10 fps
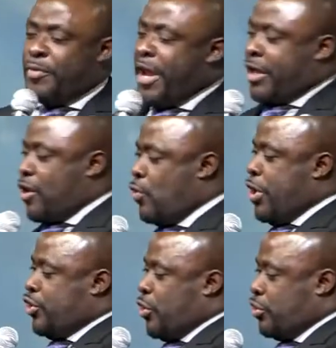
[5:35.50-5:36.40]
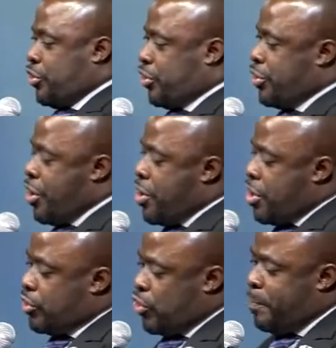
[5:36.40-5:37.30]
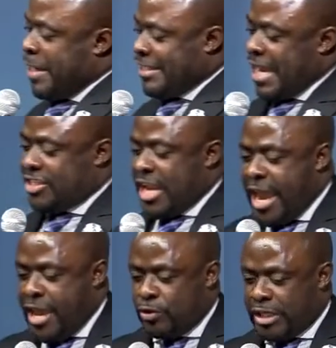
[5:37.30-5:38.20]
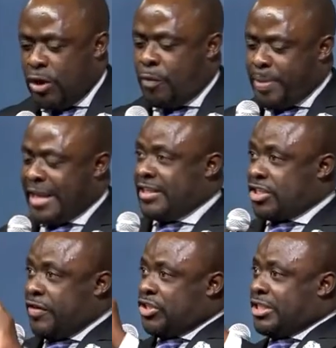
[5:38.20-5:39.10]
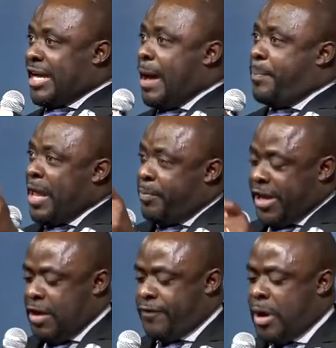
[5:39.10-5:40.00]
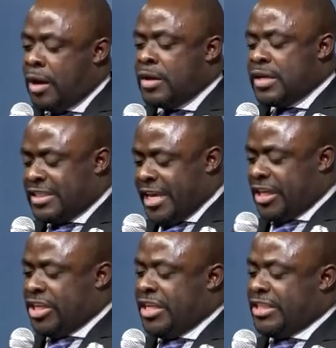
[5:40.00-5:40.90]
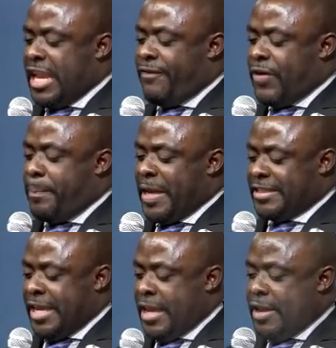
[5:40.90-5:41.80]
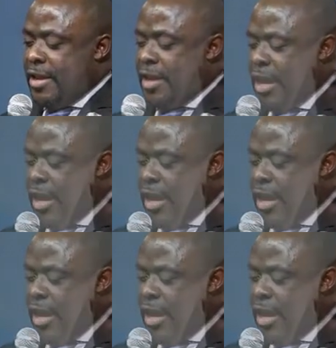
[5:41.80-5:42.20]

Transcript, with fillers: Je voudrais que nous lisions juste euh, ce passage-là et nous allons partir. Je vais juste rappeler brièvement ce que je disais la fois passée